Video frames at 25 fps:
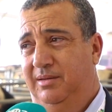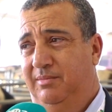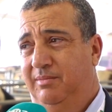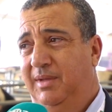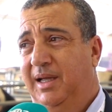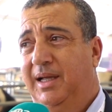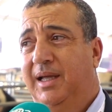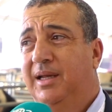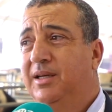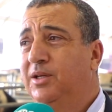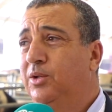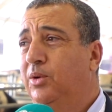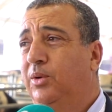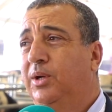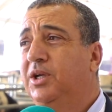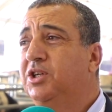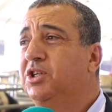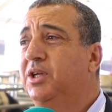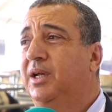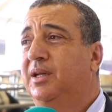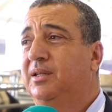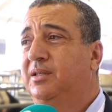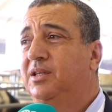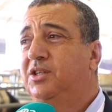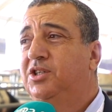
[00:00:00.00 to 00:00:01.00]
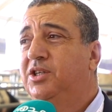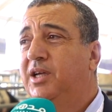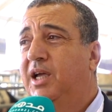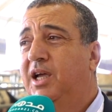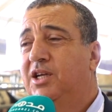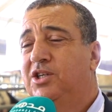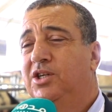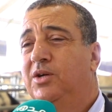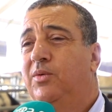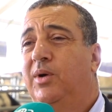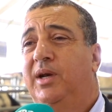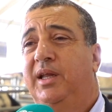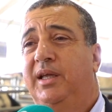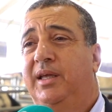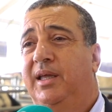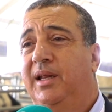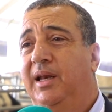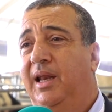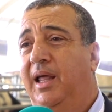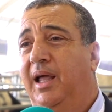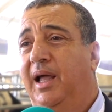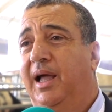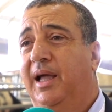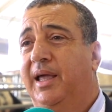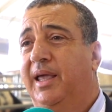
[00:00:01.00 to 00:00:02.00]
ما كنديروا إشارة حتى شي حاجة
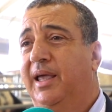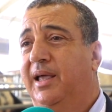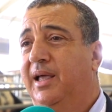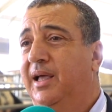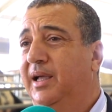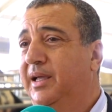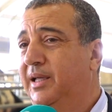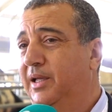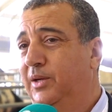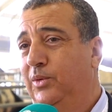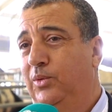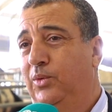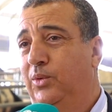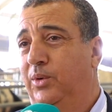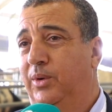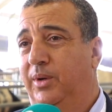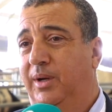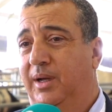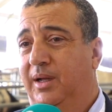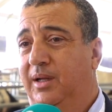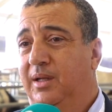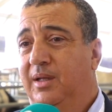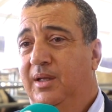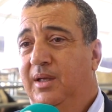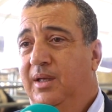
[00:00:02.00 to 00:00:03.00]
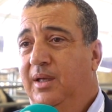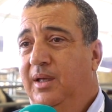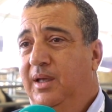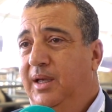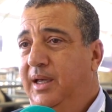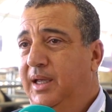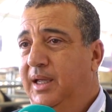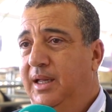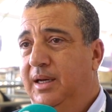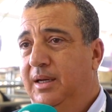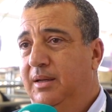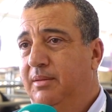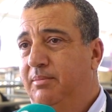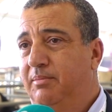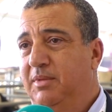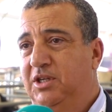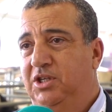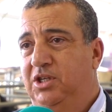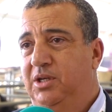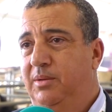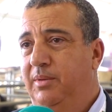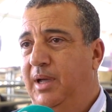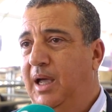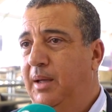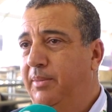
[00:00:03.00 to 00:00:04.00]
ولكن الحقيقة كنقولوها هي
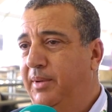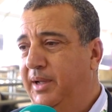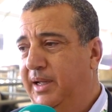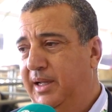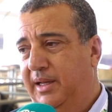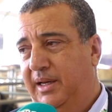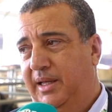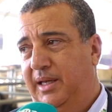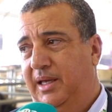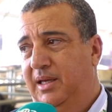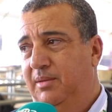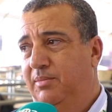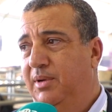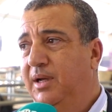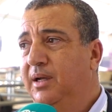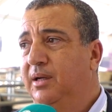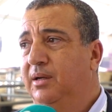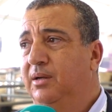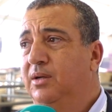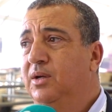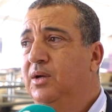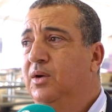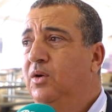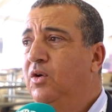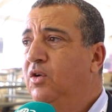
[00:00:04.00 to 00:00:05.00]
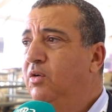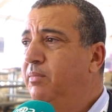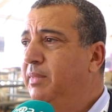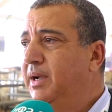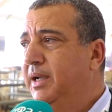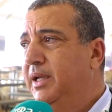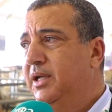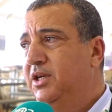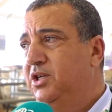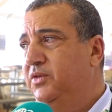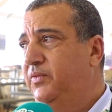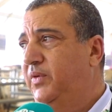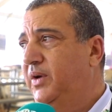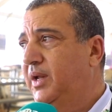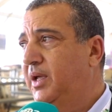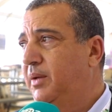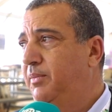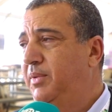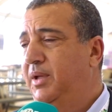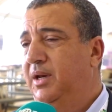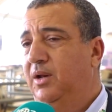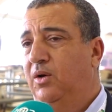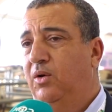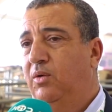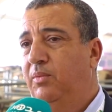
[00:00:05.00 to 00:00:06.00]
ماشي أبقار خايبة وما كاينش فرق
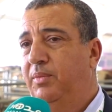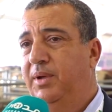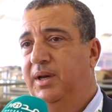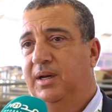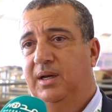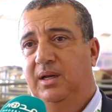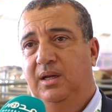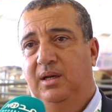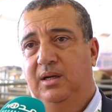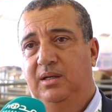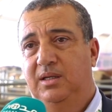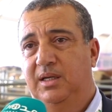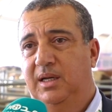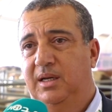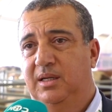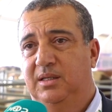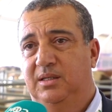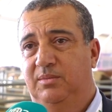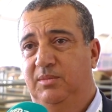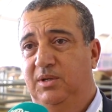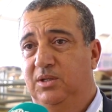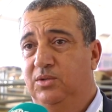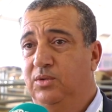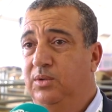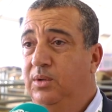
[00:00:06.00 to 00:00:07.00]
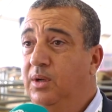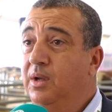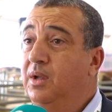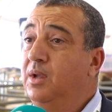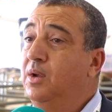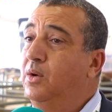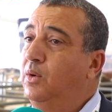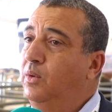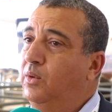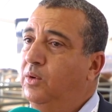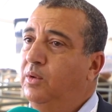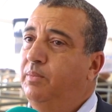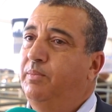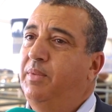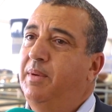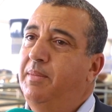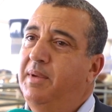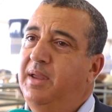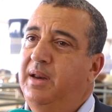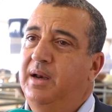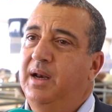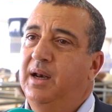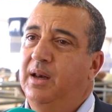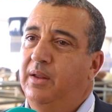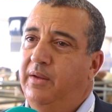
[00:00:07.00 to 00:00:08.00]
بينه وبين ديال سميتو
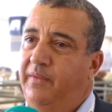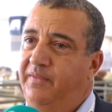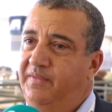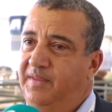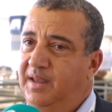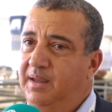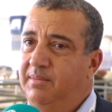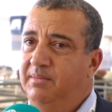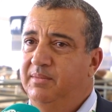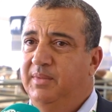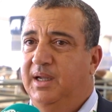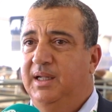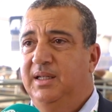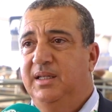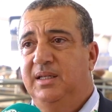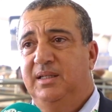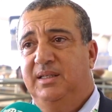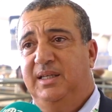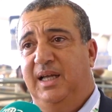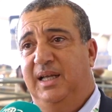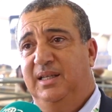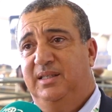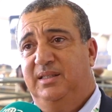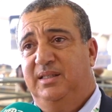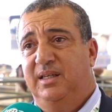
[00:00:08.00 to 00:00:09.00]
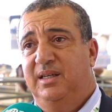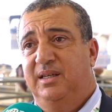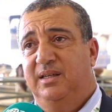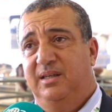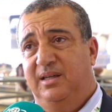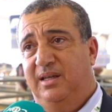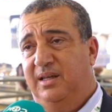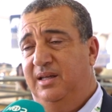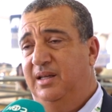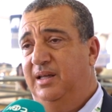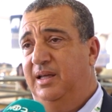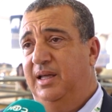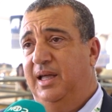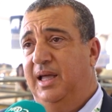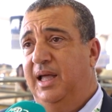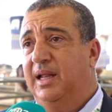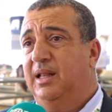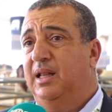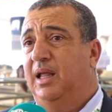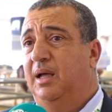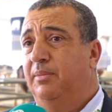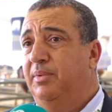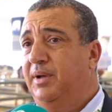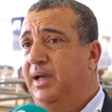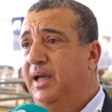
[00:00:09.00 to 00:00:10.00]
وربما هنا القدام غادي تحسن آه،
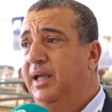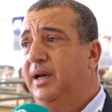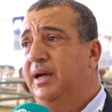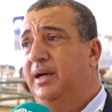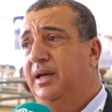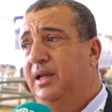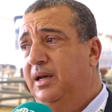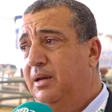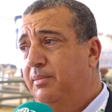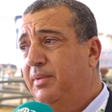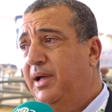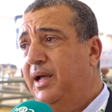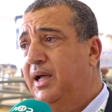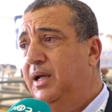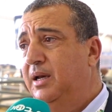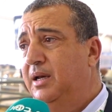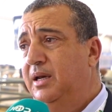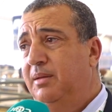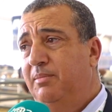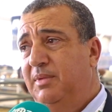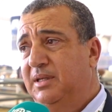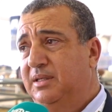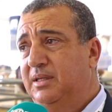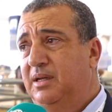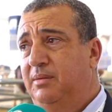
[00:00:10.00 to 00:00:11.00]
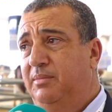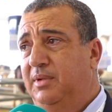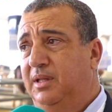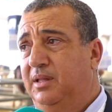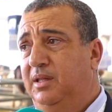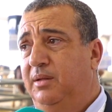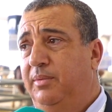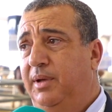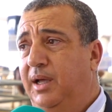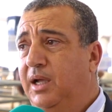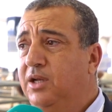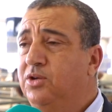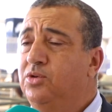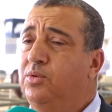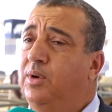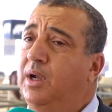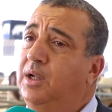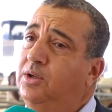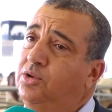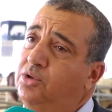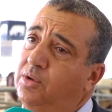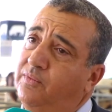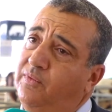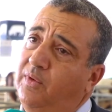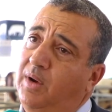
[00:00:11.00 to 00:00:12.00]
هاد الابقار اللي باقا اللي مازال ما ذبحاتش
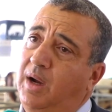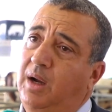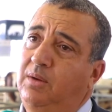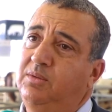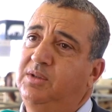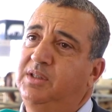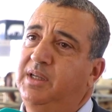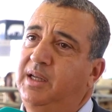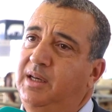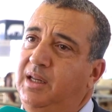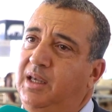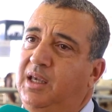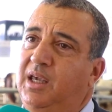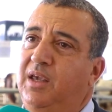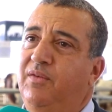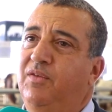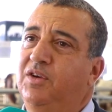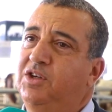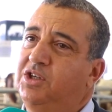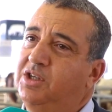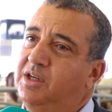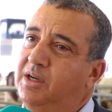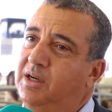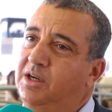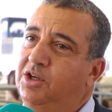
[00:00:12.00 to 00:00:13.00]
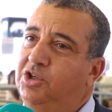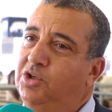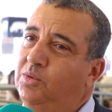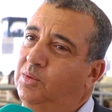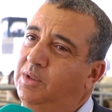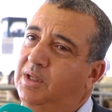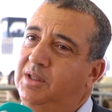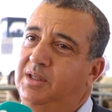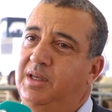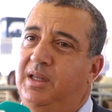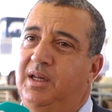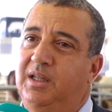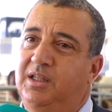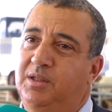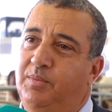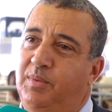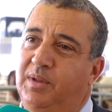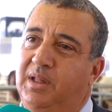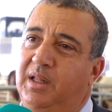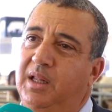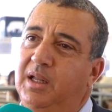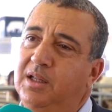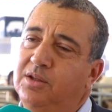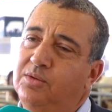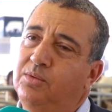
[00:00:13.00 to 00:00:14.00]
وغتشوفوا عاوتاني كيفاش الجوده ديالها
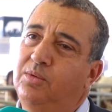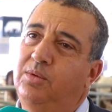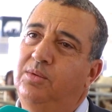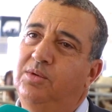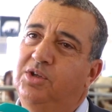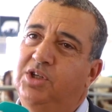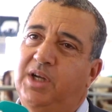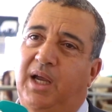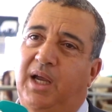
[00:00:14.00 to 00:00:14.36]
تبدلات وان